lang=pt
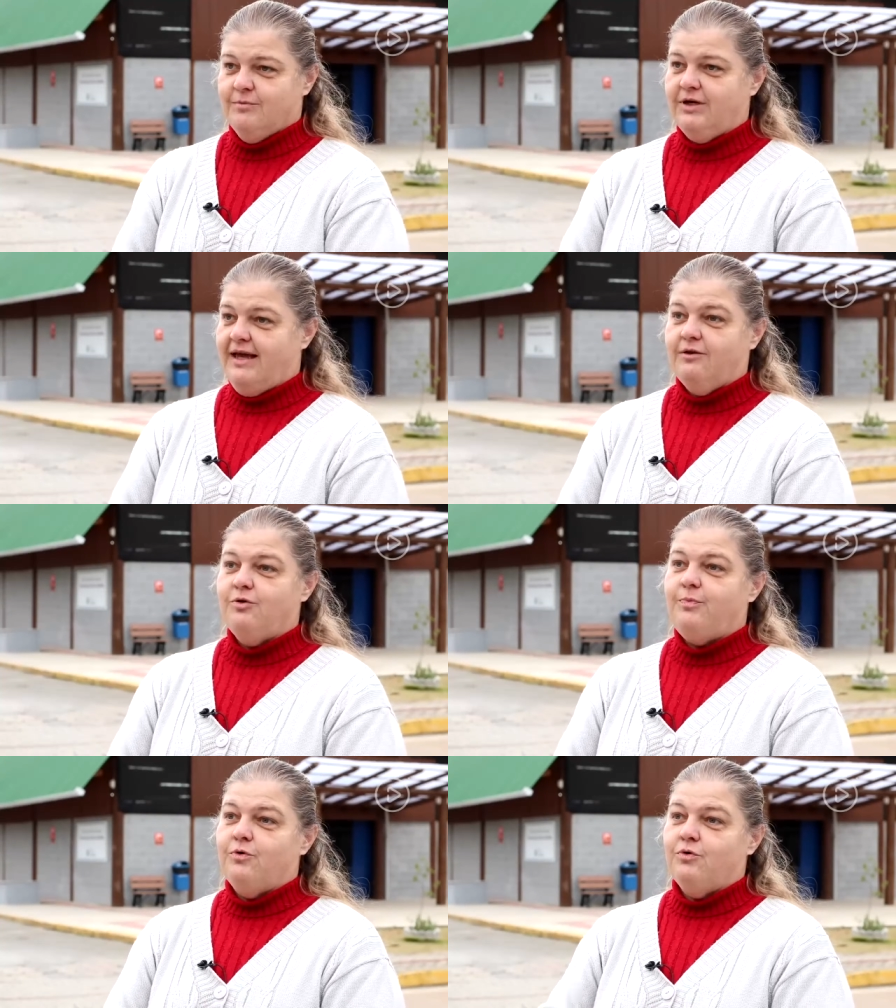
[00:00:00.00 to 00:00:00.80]
Porque é
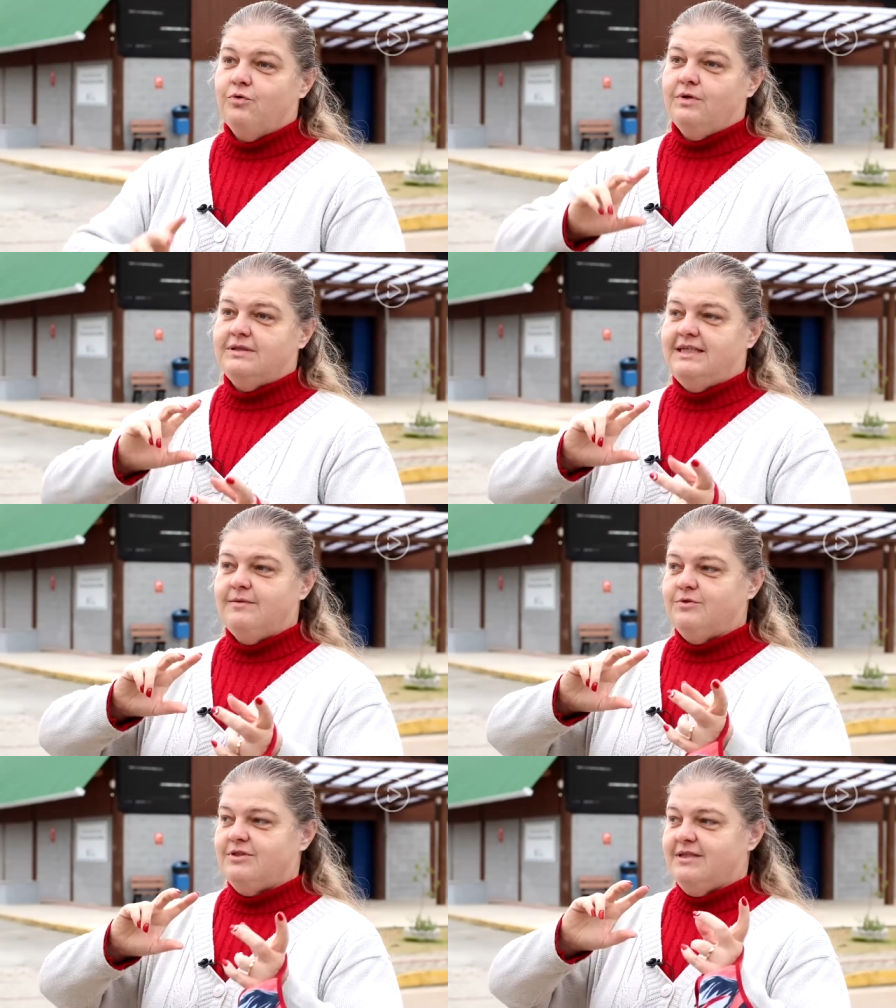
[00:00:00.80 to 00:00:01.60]
do,
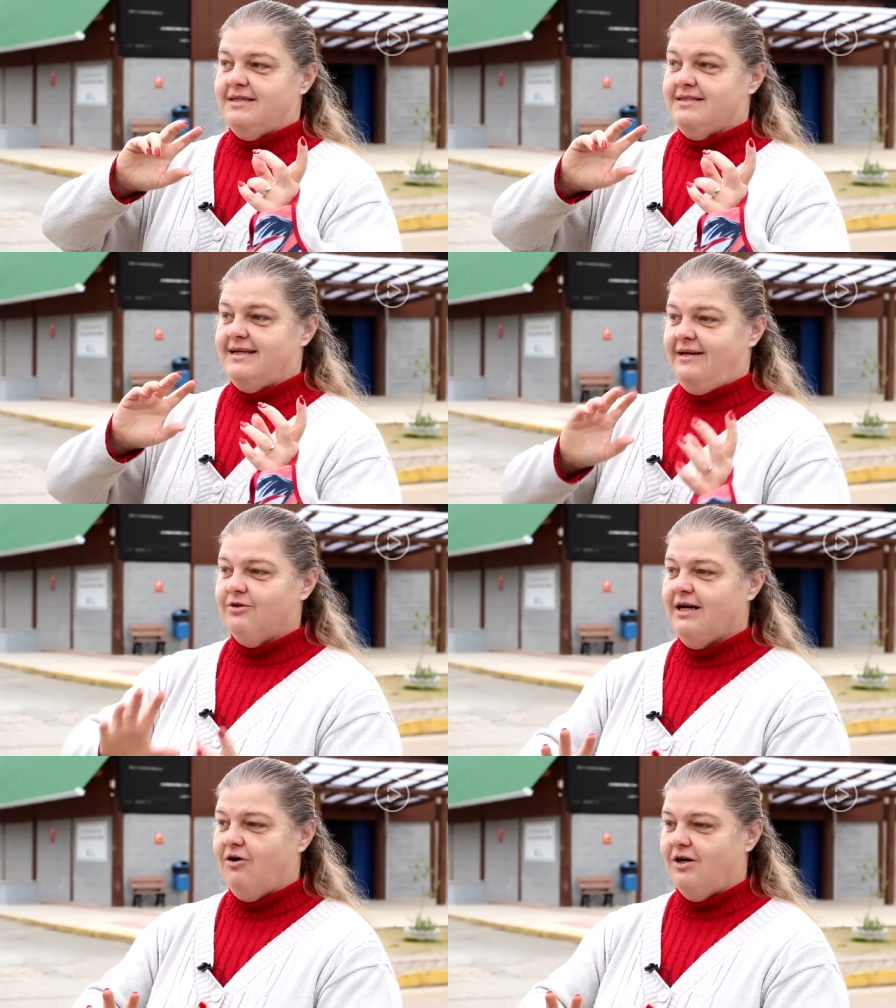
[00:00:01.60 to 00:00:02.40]
digamos,
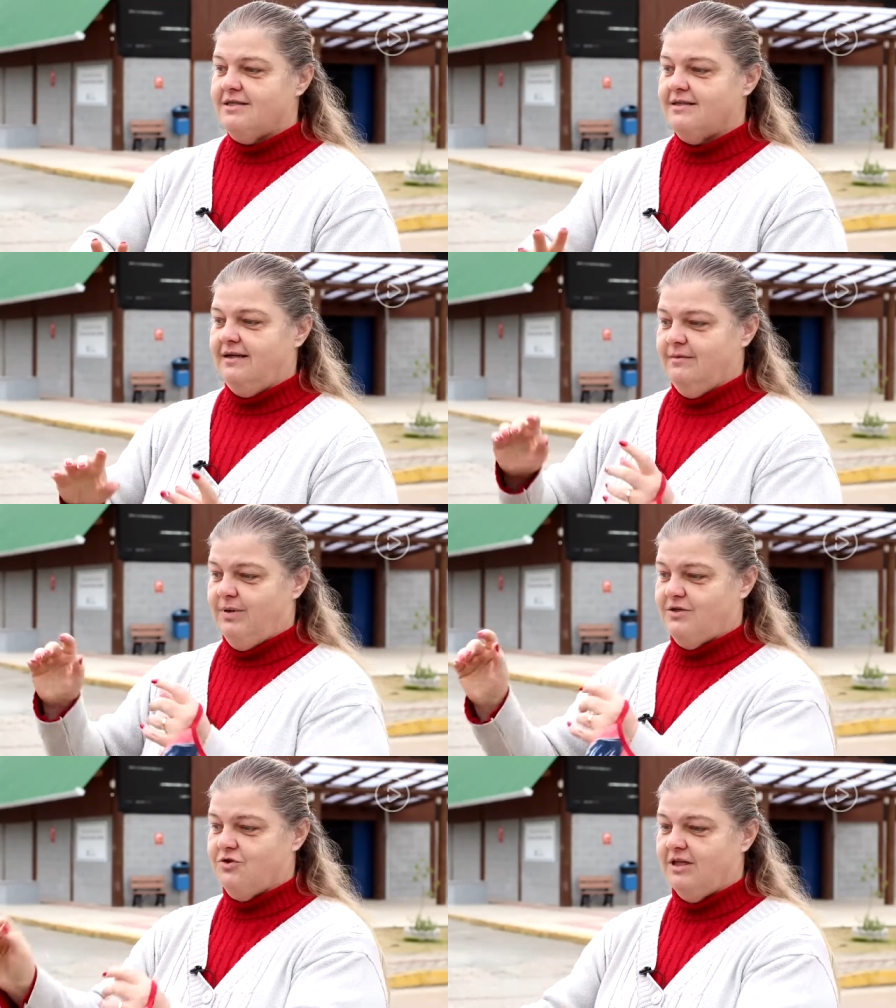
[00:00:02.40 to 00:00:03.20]
saiu da roça,
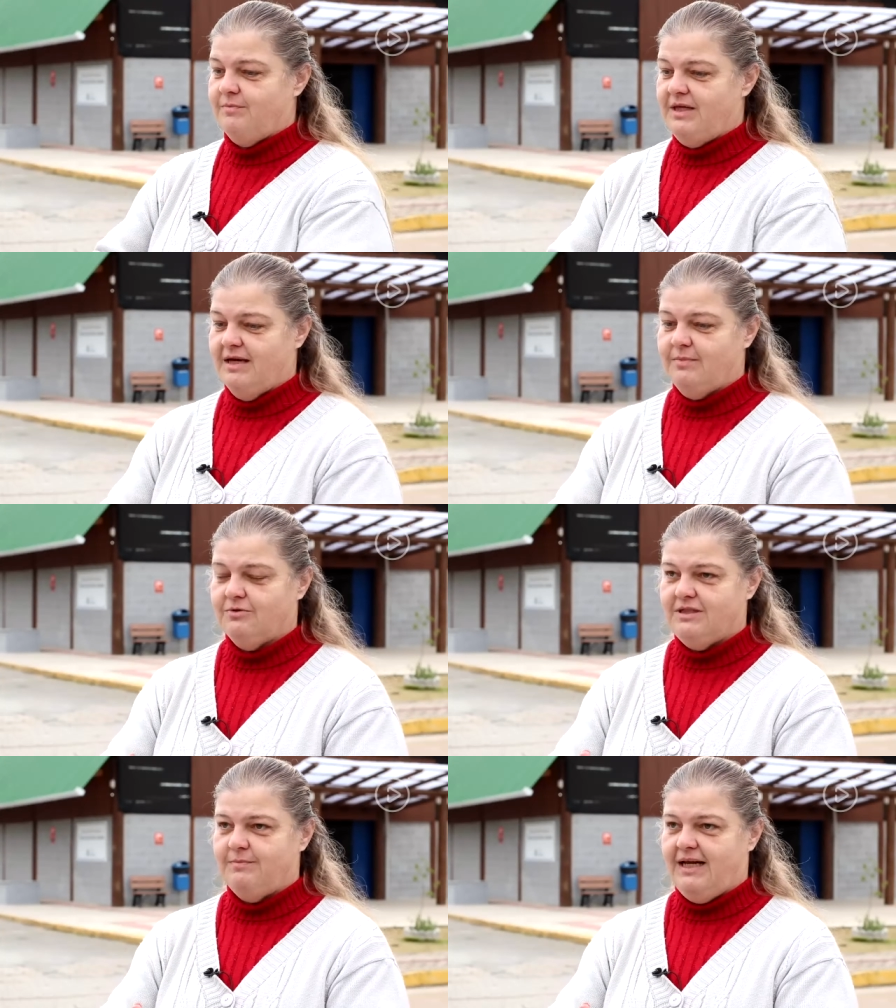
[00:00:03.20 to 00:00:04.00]
passou na minha
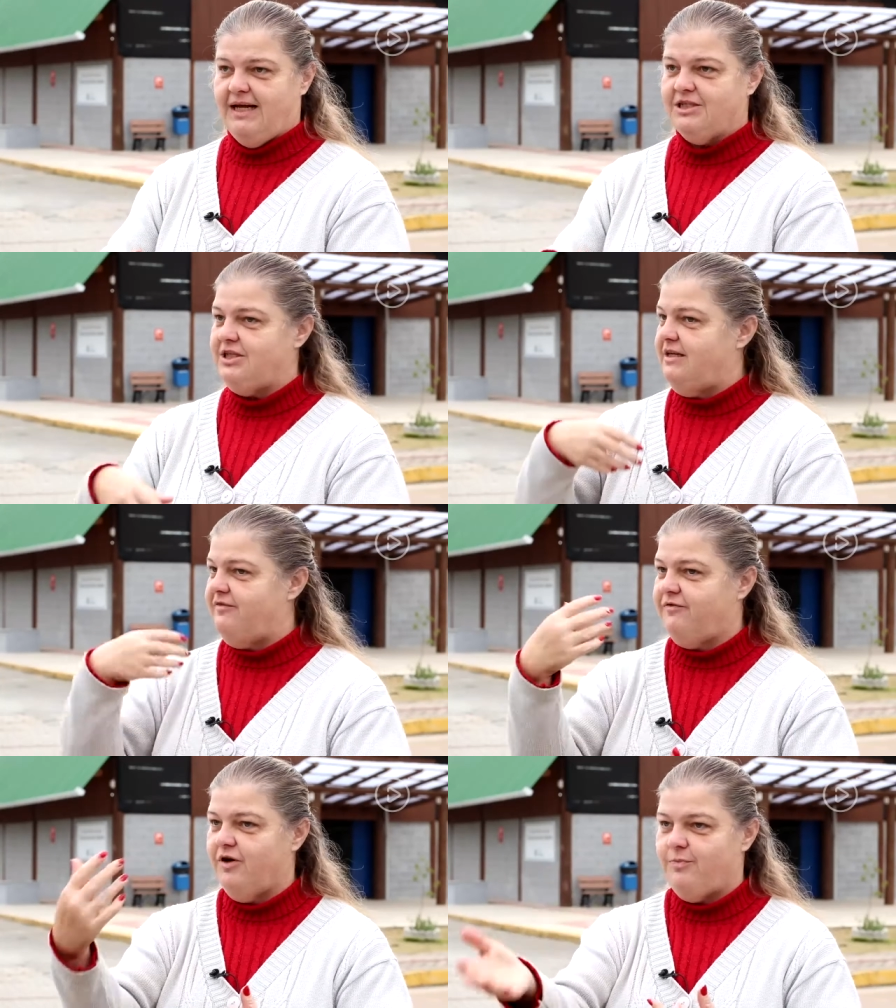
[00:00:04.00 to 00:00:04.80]
mão de embalagem
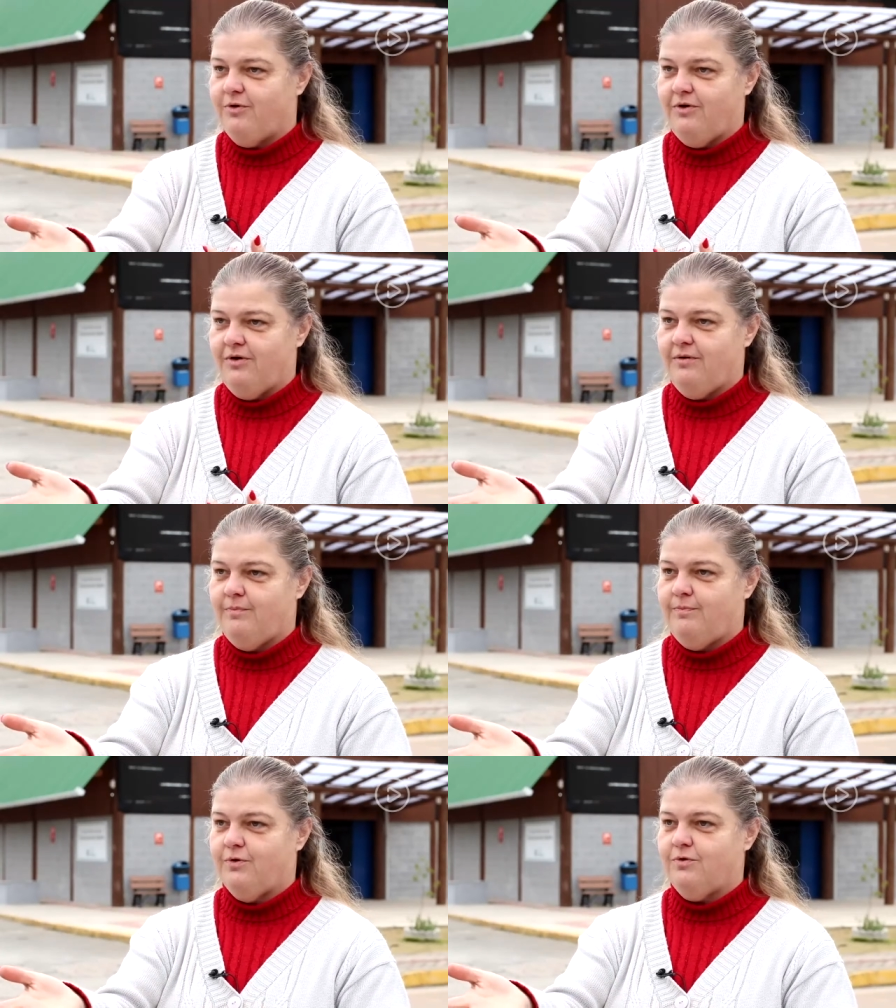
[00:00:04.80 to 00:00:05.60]
e foi pro,
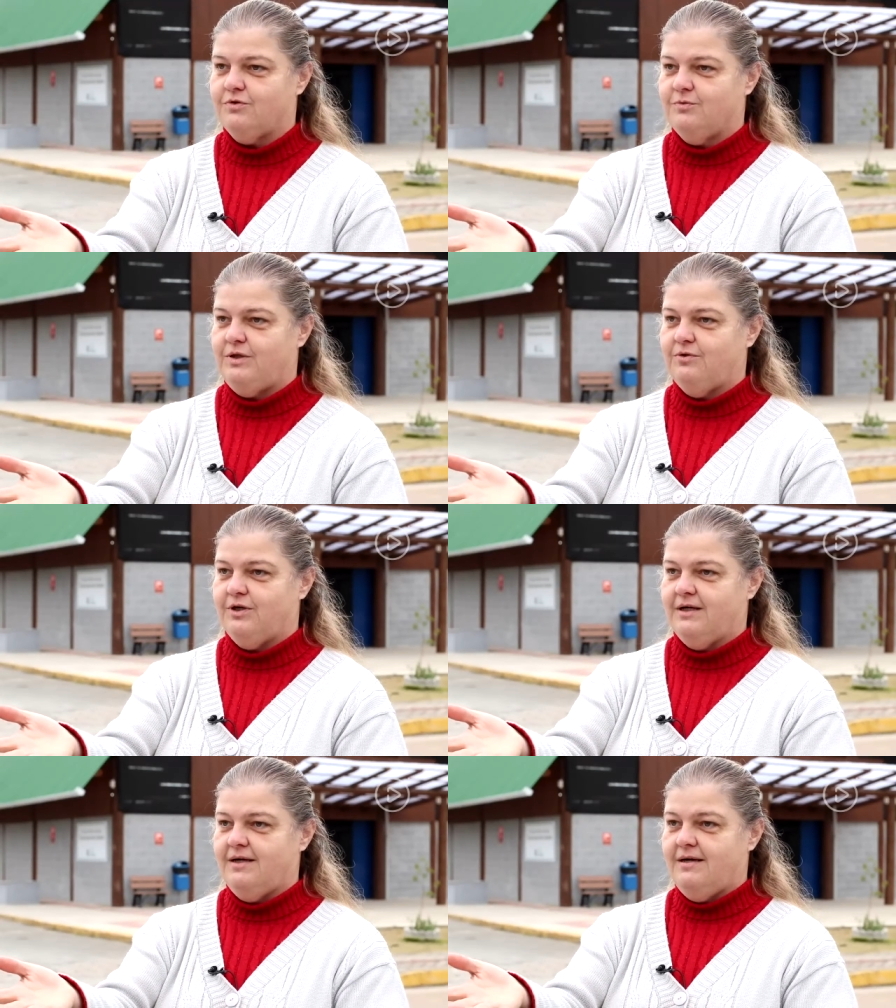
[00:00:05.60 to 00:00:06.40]
pro consumidor.